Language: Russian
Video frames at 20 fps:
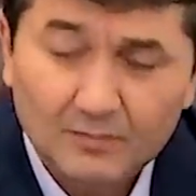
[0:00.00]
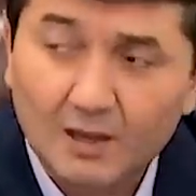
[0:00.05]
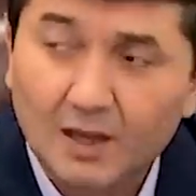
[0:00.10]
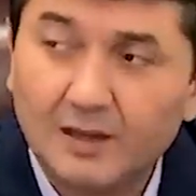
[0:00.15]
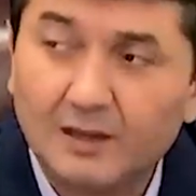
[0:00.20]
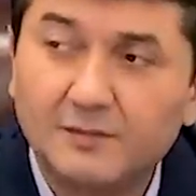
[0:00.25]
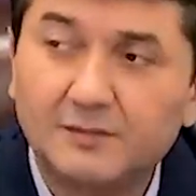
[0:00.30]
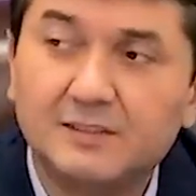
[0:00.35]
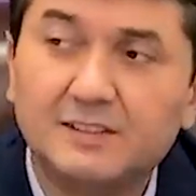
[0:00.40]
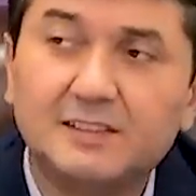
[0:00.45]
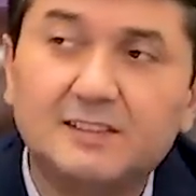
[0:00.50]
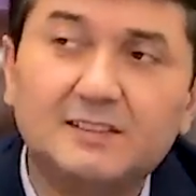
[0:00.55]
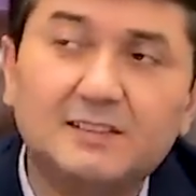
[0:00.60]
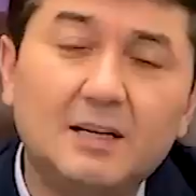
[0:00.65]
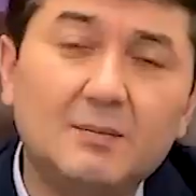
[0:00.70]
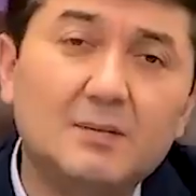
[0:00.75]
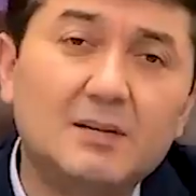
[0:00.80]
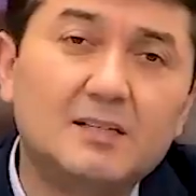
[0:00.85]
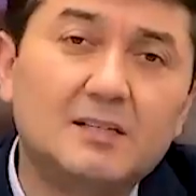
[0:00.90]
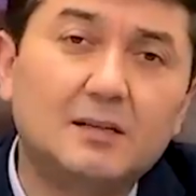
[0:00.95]
Э, в
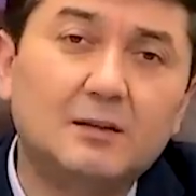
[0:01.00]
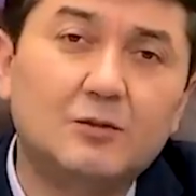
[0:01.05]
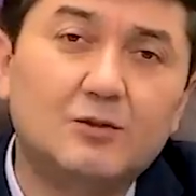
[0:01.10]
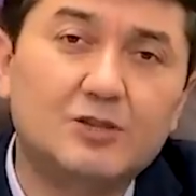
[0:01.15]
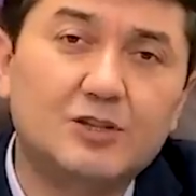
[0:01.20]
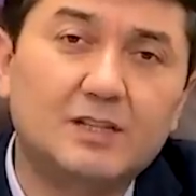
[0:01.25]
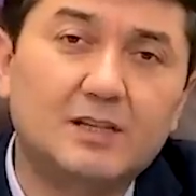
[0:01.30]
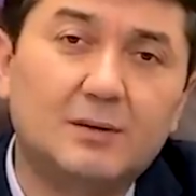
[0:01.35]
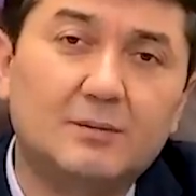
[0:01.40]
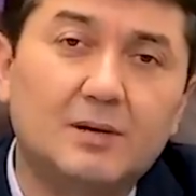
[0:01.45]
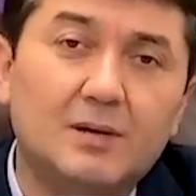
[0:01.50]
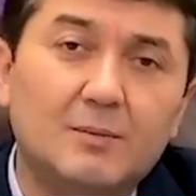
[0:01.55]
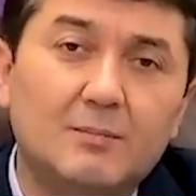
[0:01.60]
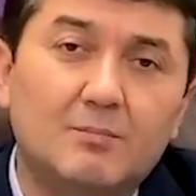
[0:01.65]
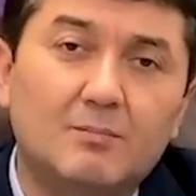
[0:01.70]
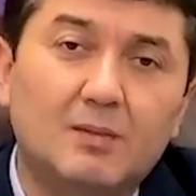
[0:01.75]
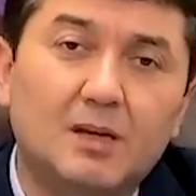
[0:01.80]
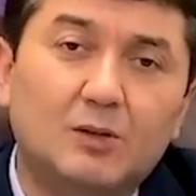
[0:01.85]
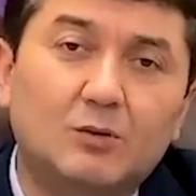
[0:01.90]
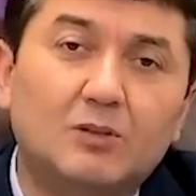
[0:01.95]
систему заложены
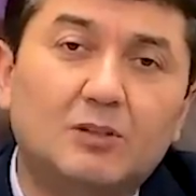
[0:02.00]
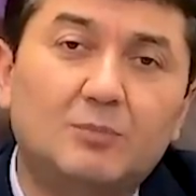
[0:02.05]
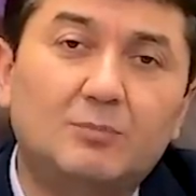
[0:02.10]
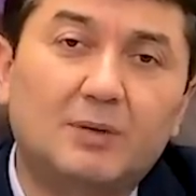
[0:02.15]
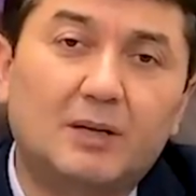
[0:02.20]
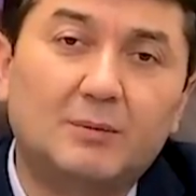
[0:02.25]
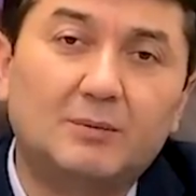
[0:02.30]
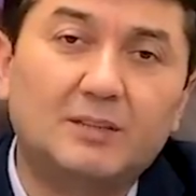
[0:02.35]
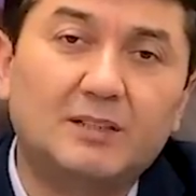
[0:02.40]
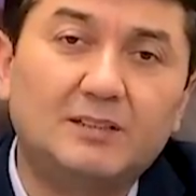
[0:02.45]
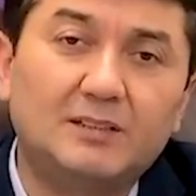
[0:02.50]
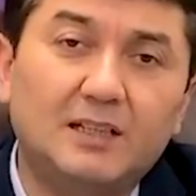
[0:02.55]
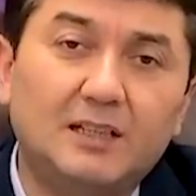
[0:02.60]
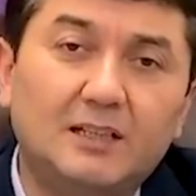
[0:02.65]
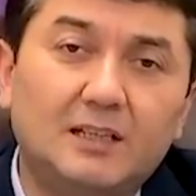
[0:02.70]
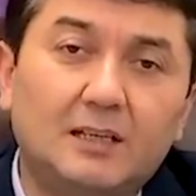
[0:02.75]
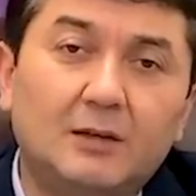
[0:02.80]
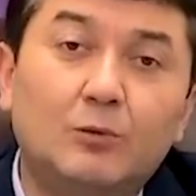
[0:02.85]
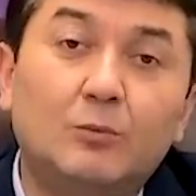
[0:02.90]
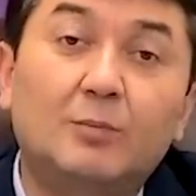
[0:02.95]
методы
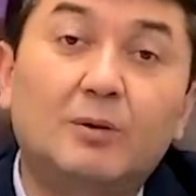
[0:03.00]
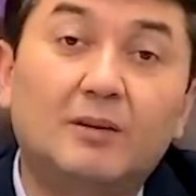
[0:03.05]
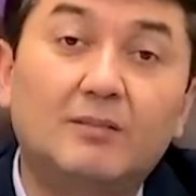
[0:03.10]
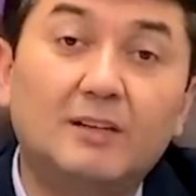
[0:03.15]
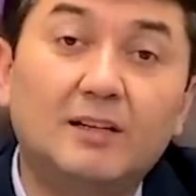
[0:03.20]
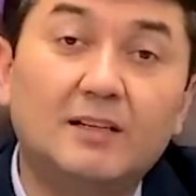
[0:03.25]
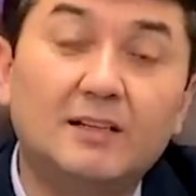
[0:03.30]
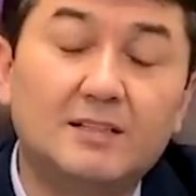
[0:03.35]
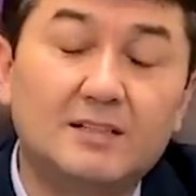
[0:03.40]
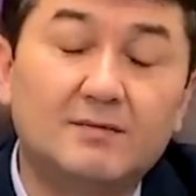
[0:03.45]
приобретения и управления